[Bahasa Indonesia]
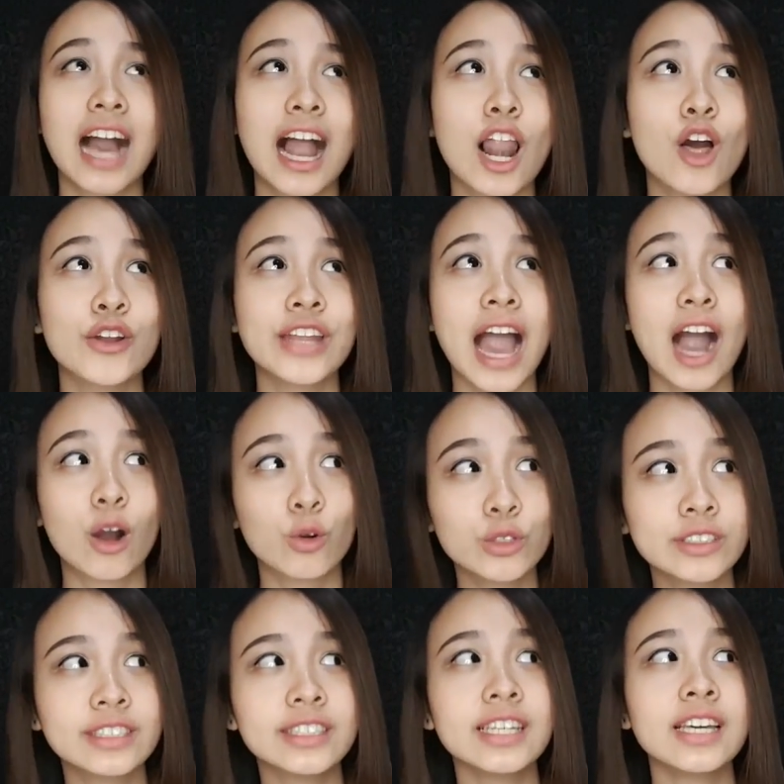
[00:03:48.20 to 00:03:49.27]
Kalau di
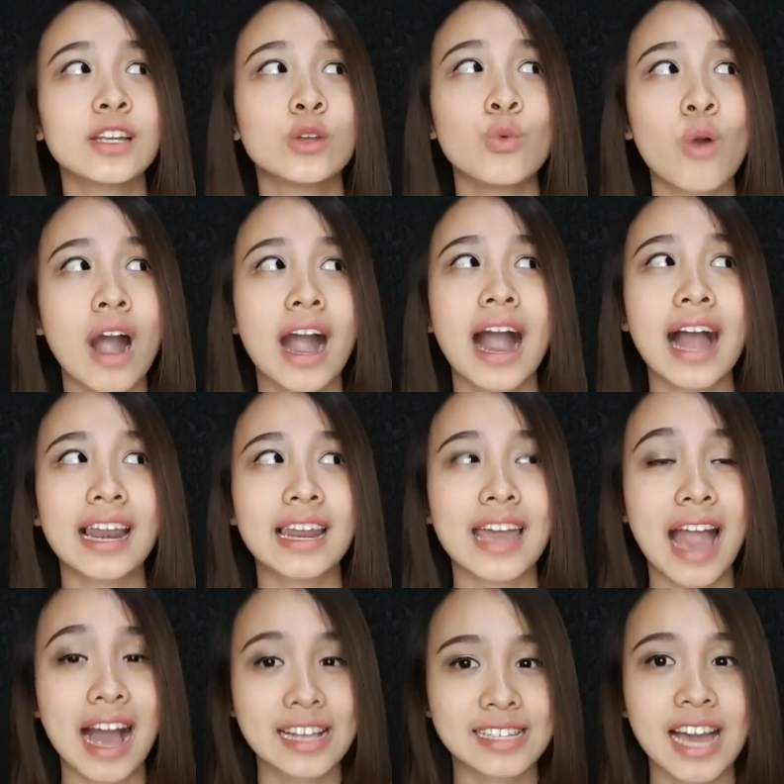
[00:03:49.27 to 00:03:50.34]
aku sih dua kali
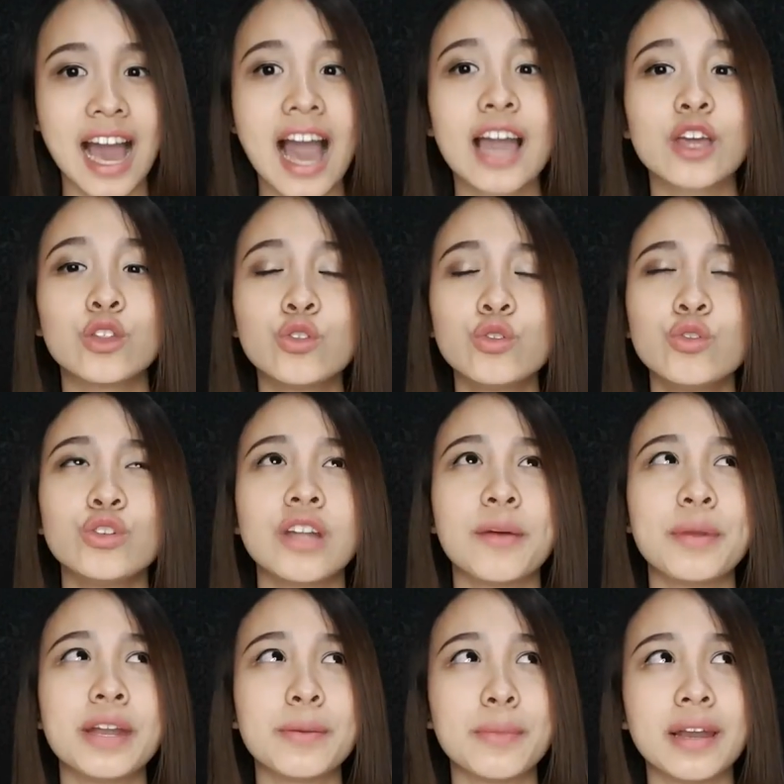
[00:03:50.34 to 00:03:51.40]
aja itu udah
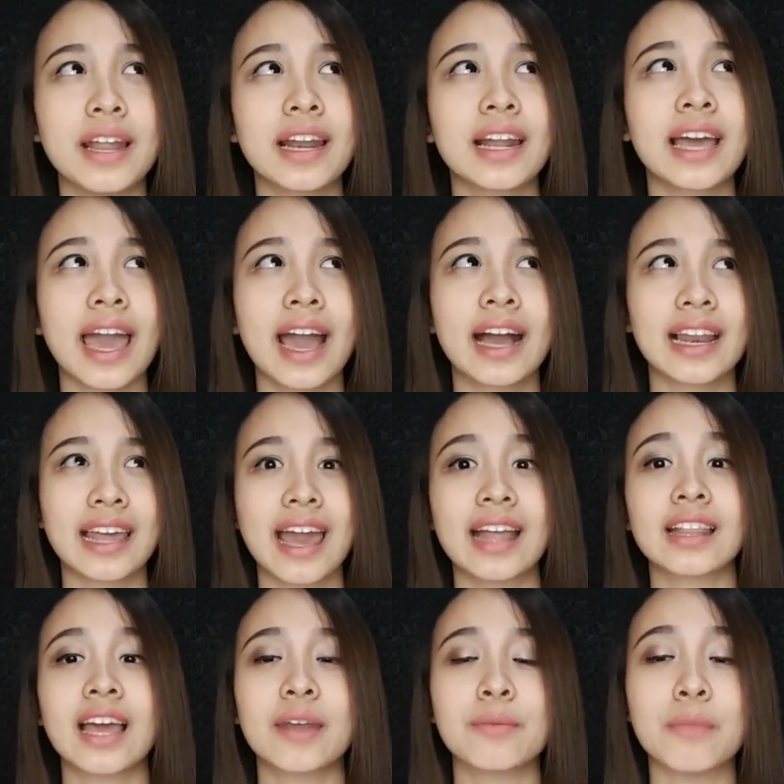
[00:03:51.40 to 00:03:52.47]
bener-bener kayak
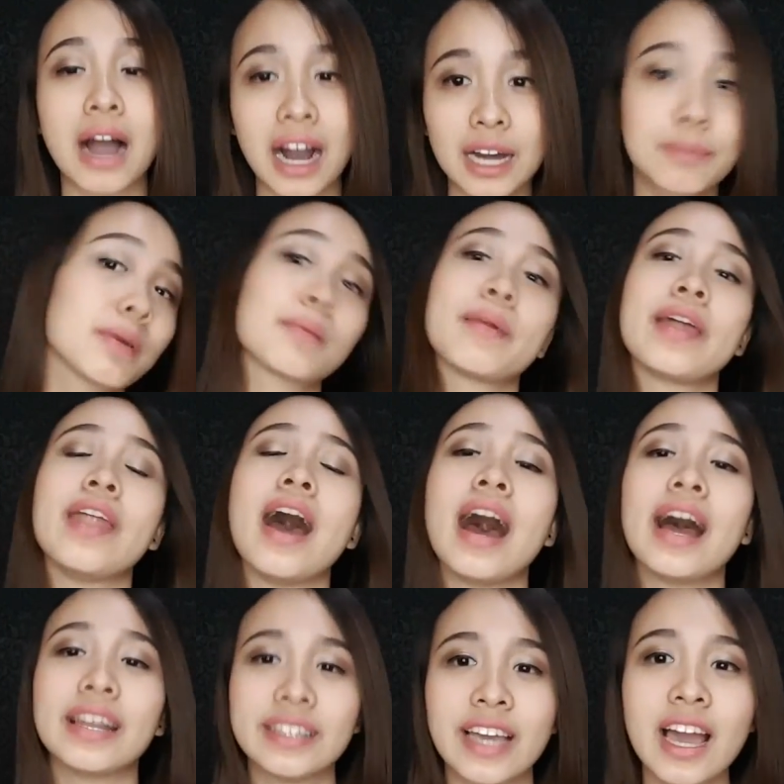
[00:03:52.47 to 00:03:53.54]
kelihatan banget
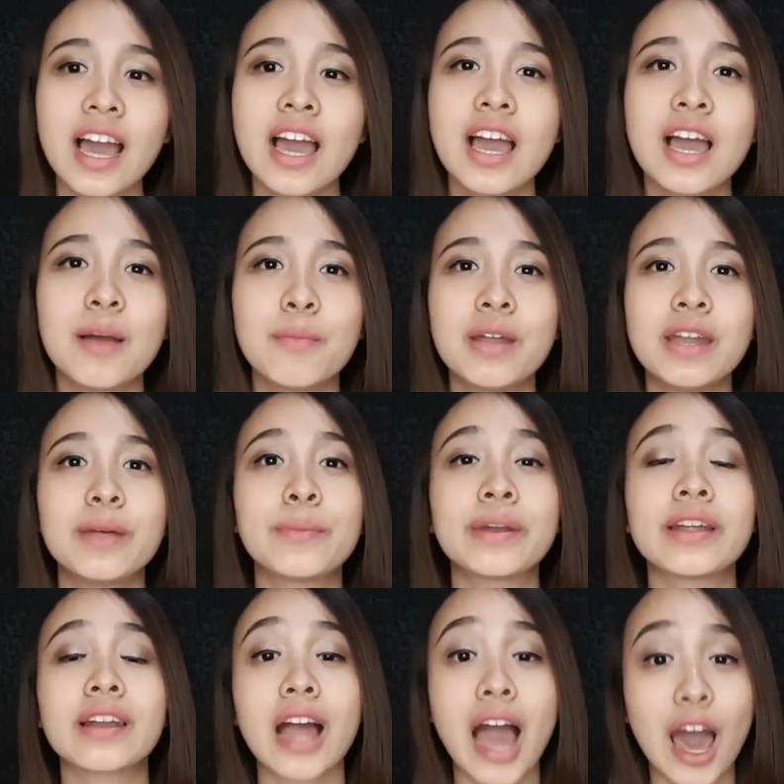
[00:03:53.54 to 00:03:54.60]
perbedaannya,
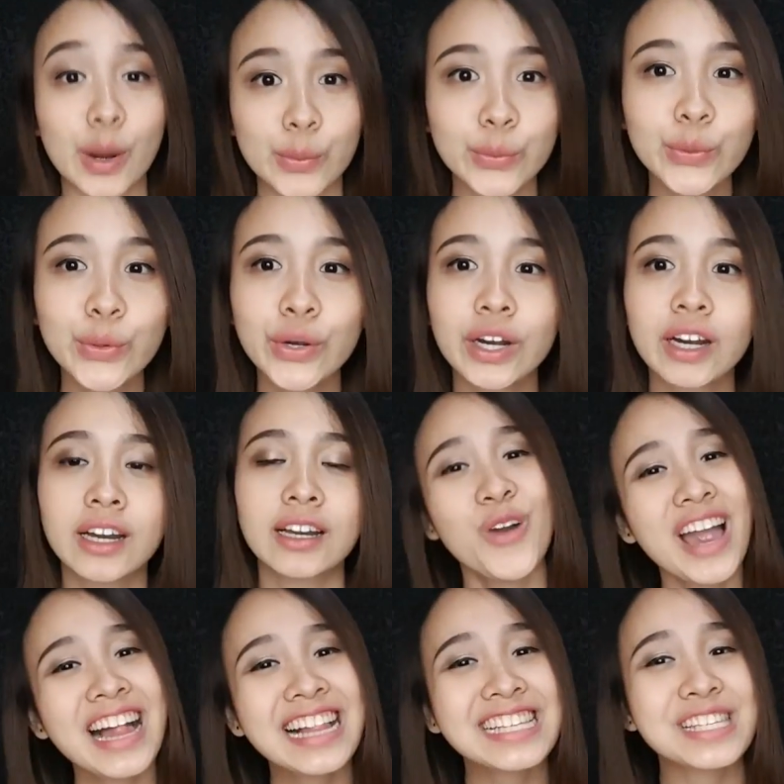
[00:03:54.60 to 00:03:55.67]
bener-bener ngaruh
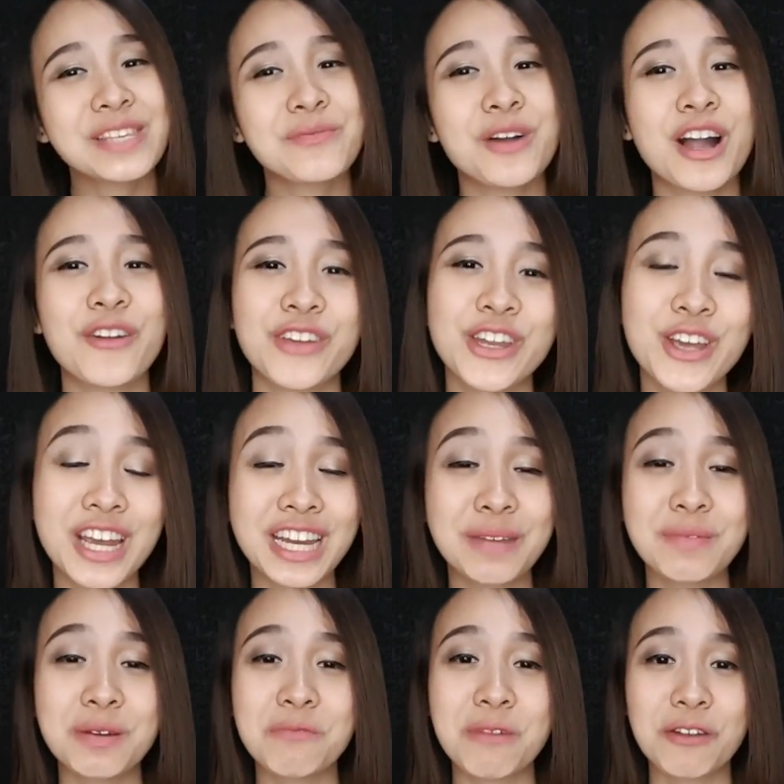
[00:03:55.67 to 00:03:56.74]
Well, semoga video ini
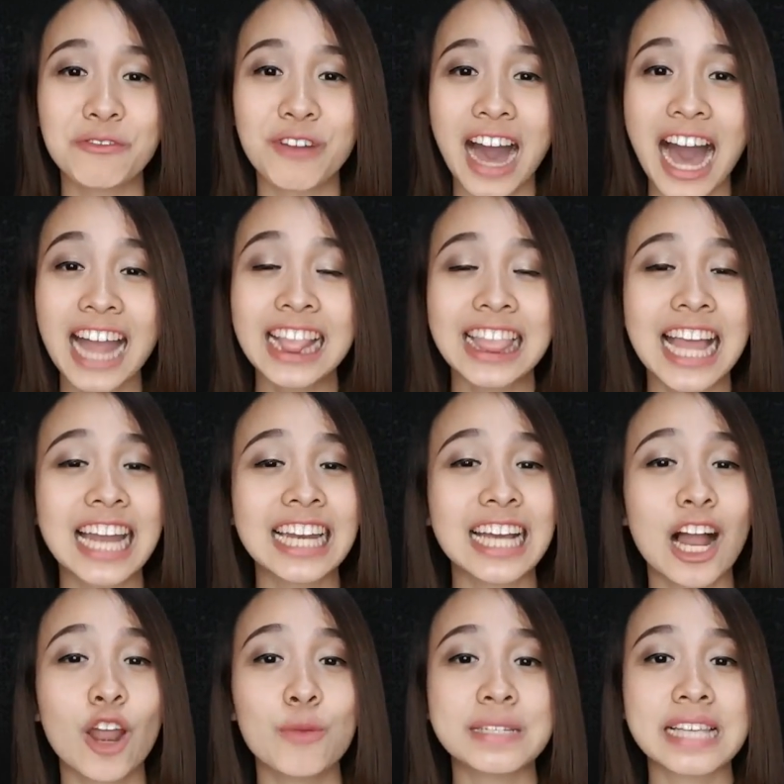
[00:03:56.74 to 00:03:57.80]
bermanfaat dan
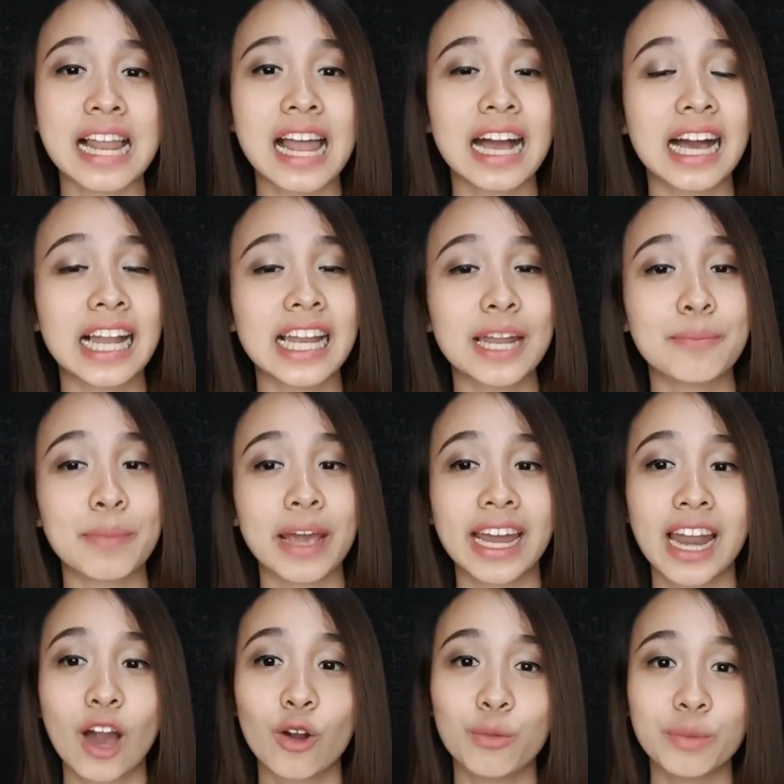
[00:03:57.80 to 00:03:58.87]
kalau misalnya kalian
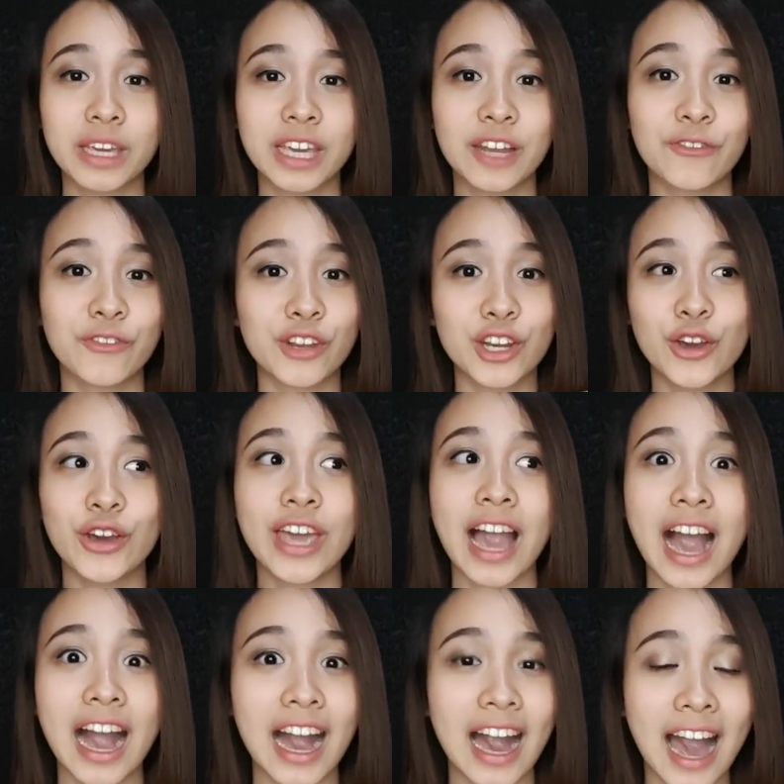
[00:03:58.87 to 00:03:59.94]
pengen aku bikin video
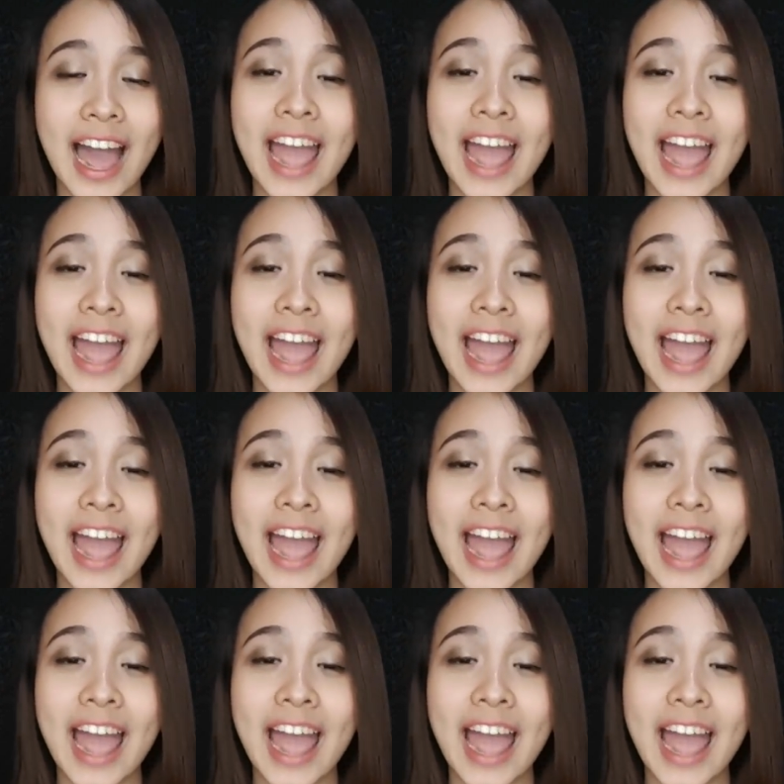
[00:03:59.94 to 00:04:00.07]
yang